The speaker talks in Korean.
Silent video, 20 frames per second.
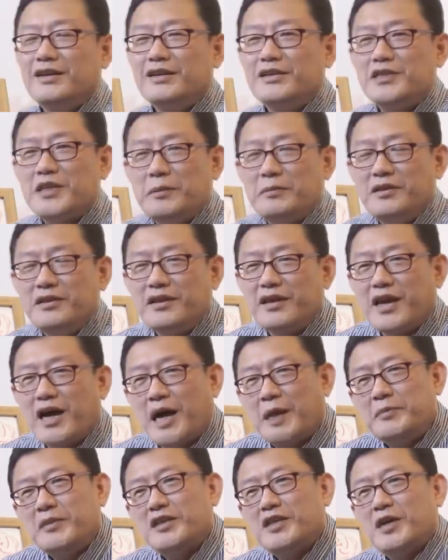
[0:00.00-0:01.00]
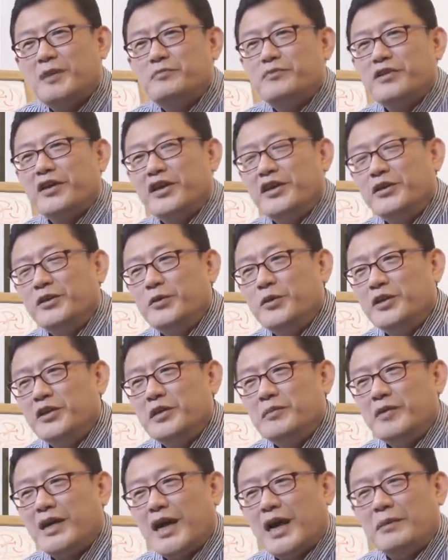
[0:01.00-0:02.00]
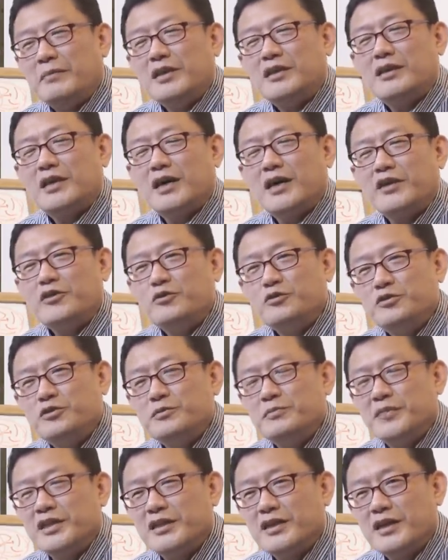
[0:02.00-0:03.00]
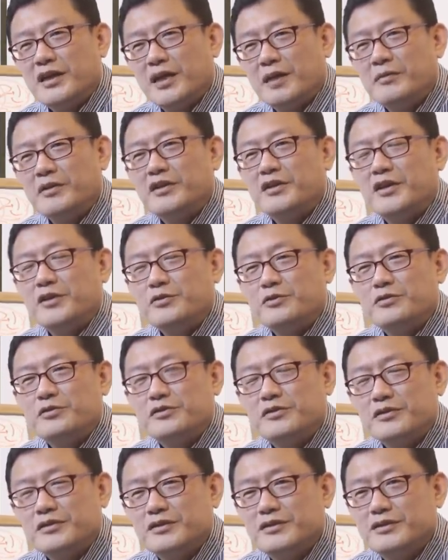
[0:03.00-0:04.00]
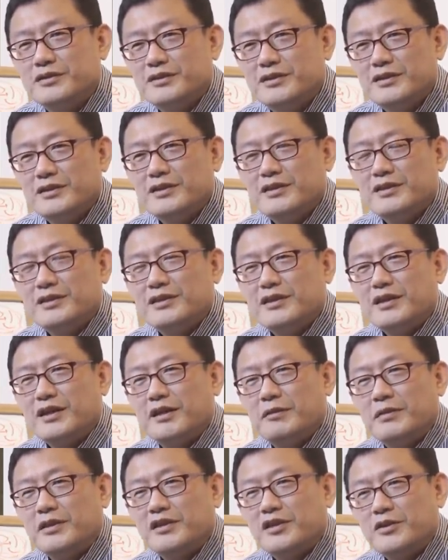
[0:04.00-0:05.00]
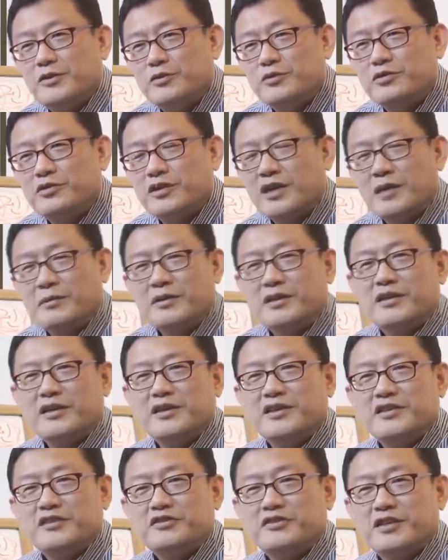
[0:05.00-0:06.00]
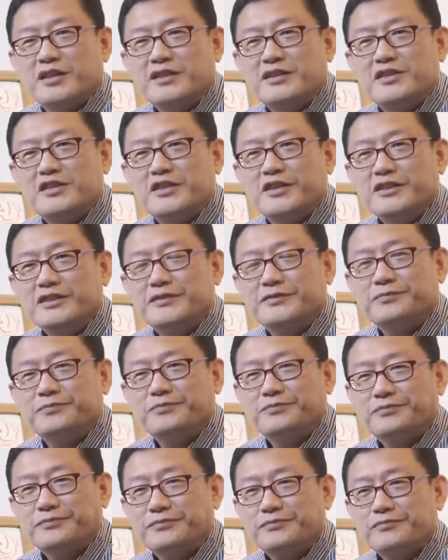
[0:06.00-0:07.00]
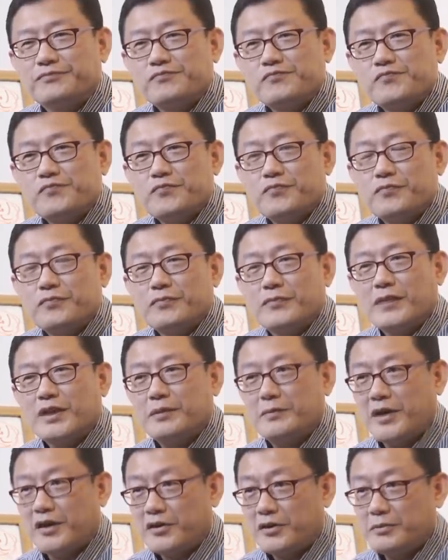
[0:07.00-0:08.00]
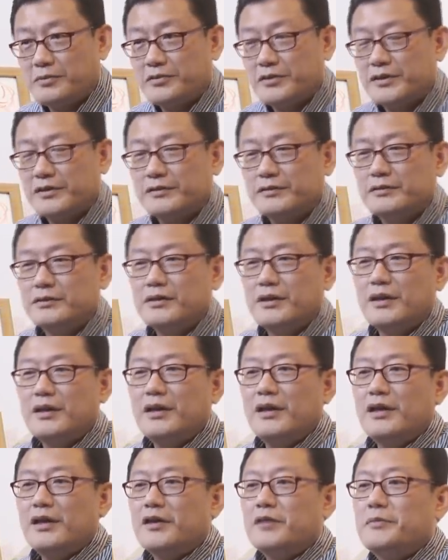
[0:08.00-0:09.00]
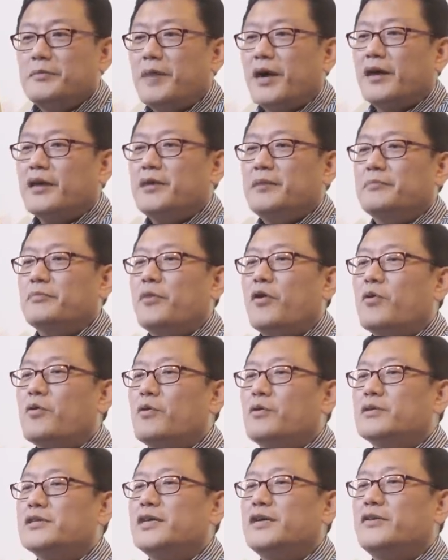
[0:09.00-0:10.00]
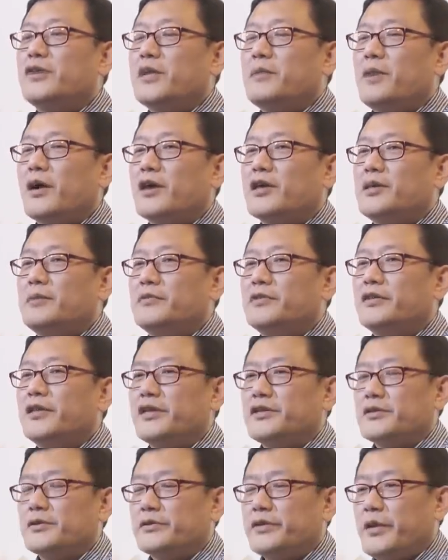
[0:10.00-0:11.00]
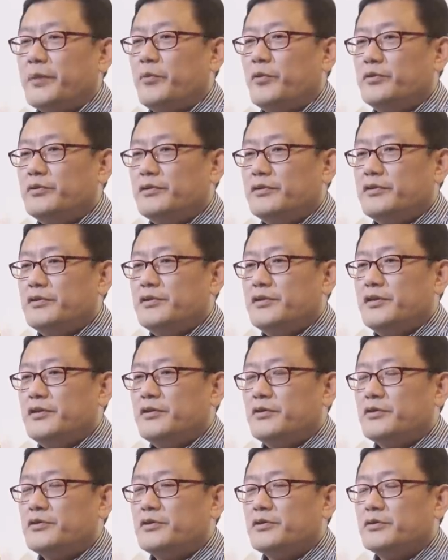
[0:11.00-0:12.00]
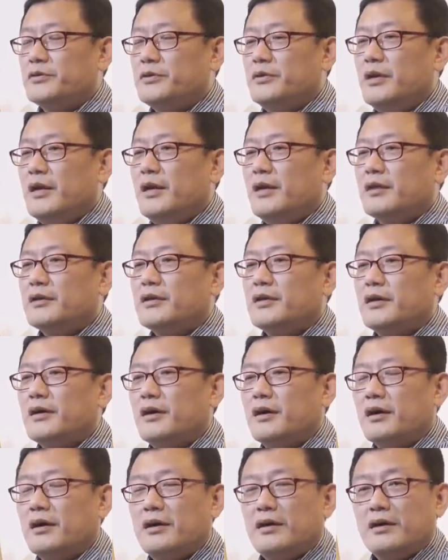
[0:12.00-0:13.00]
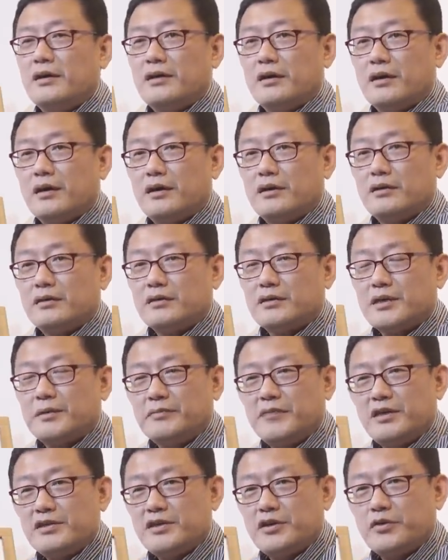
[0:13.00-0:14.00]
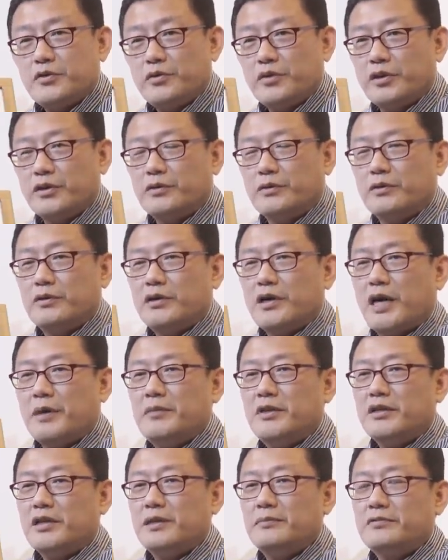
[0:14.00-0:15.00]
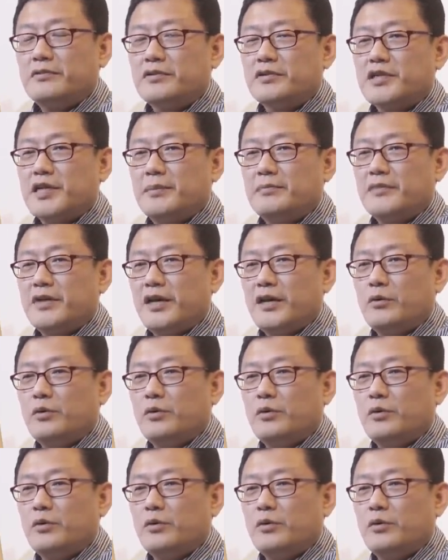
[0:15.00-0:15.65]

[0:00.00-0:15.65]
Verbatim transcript: 재밌는 게 아미타불의 인도 이름이 아미타유스입니다. 아미타유스. 아미타유스나 아미타예수나 그쵸? 맡겨보세요. 그럼 맡김, 법공 차원의 맡김은 되죠. 내 모든 근심 걱정도 다 참나작용이고 아미타불은 참나의